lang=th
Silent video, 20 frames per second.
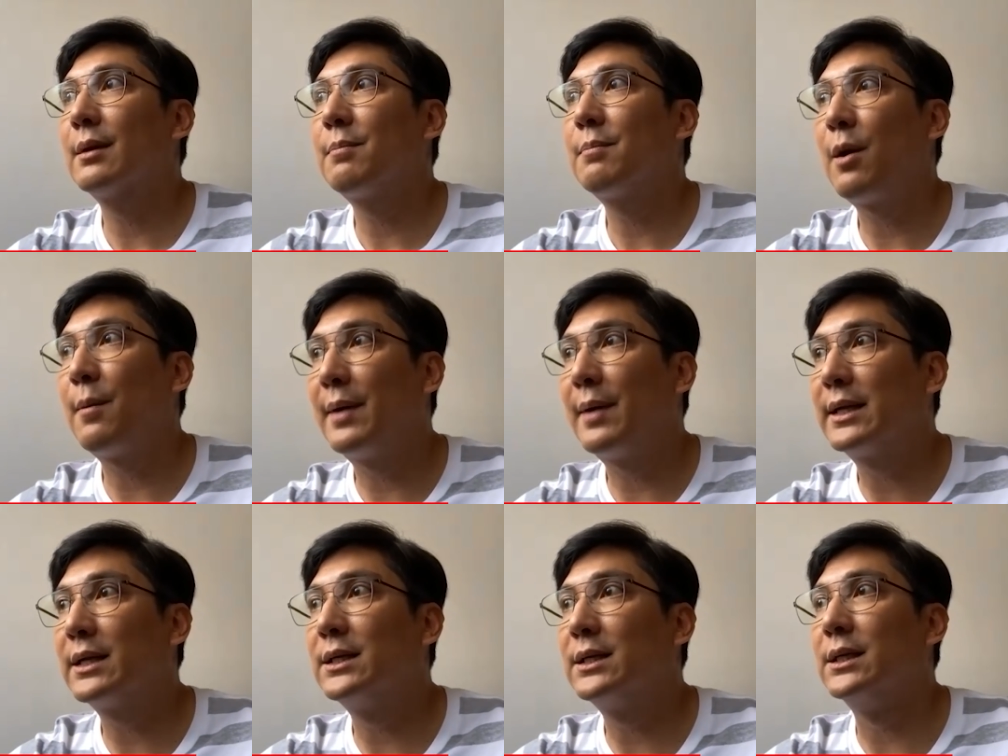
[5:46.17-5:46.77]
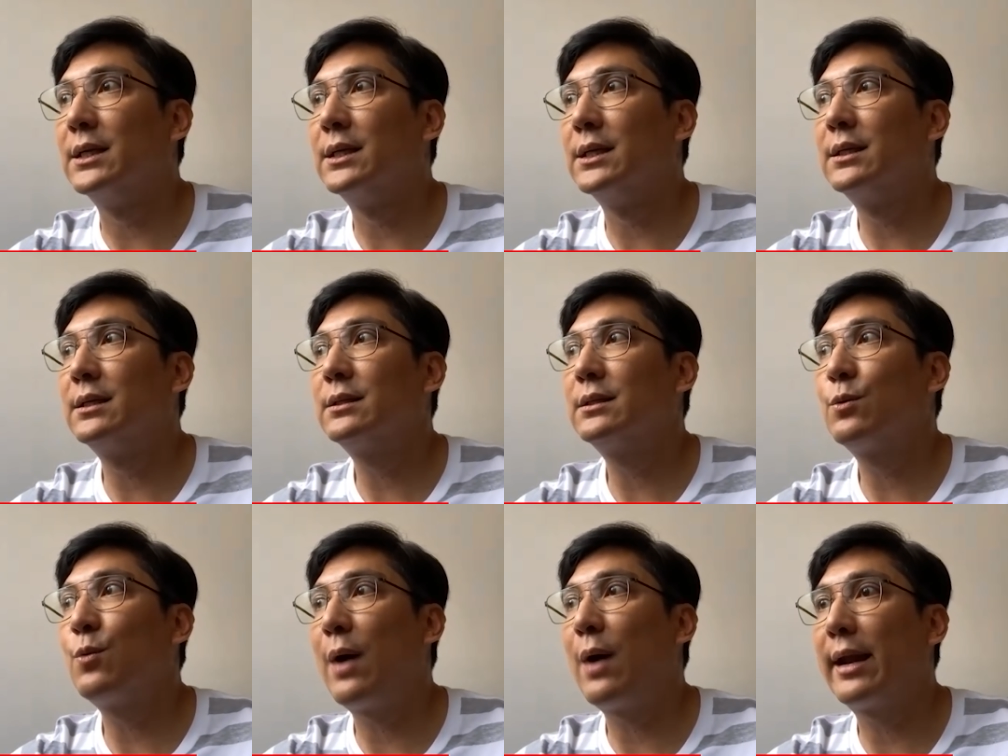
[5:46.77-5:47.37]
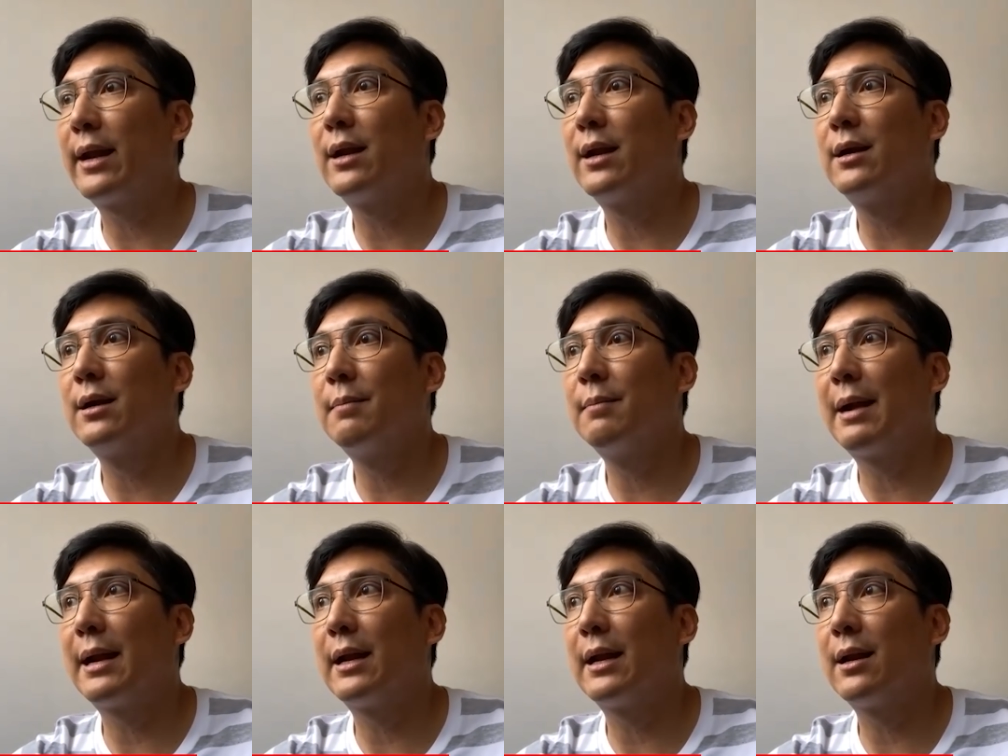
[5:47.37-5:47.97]
พอมาถึงวันหนึ่ง
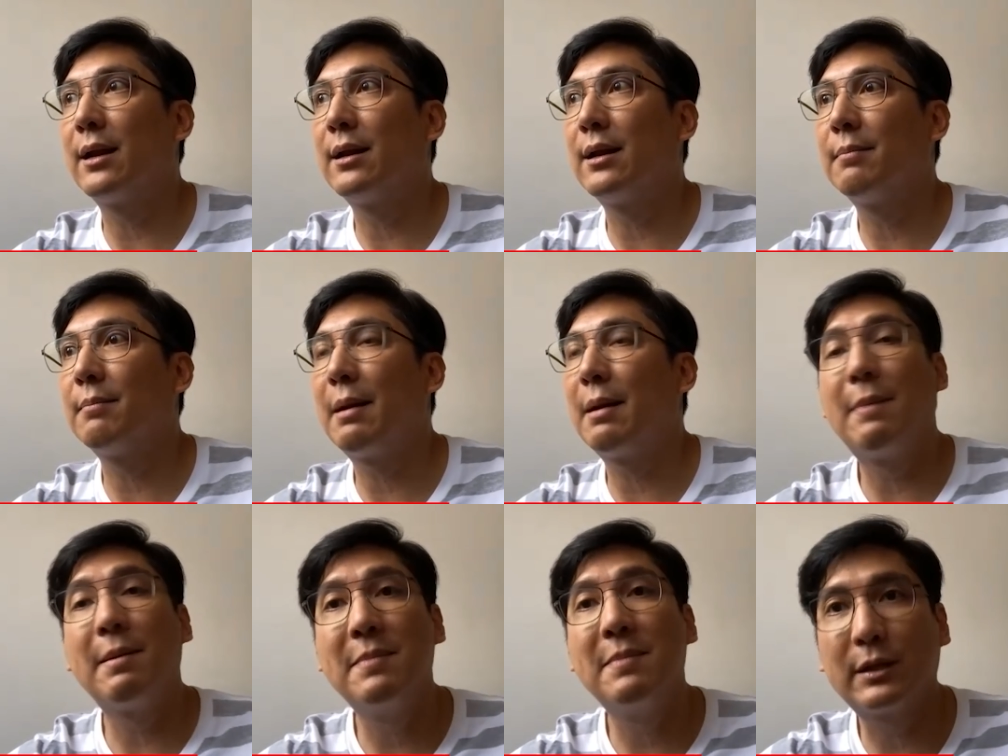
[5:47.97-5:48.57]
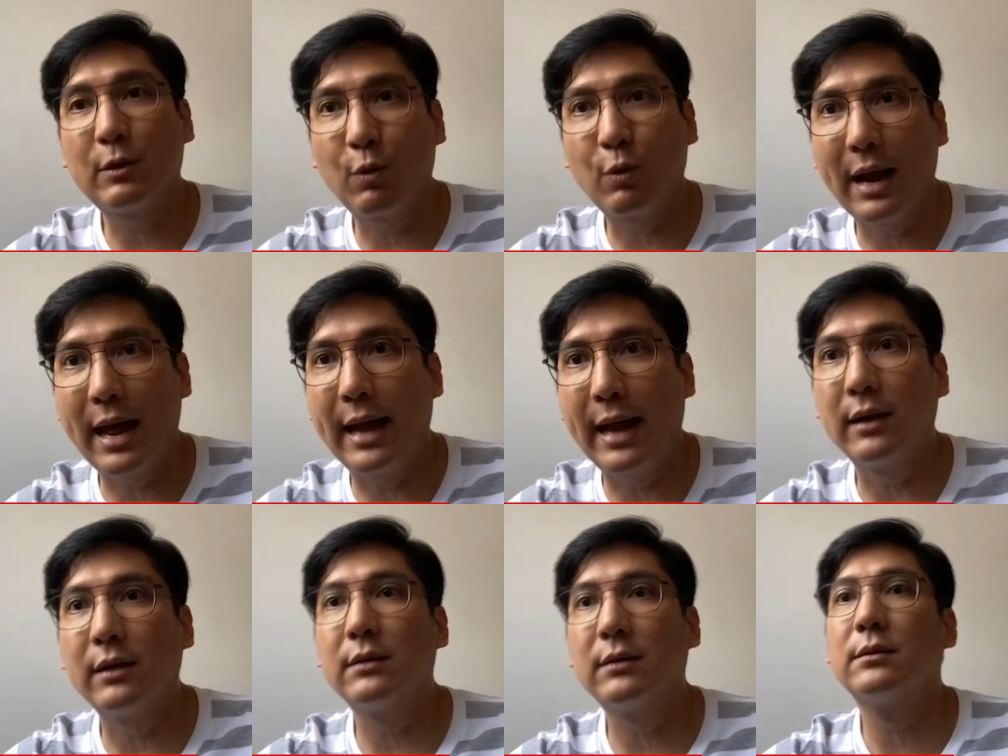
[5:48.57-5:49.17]
มันมันไม่มีตรงนั้น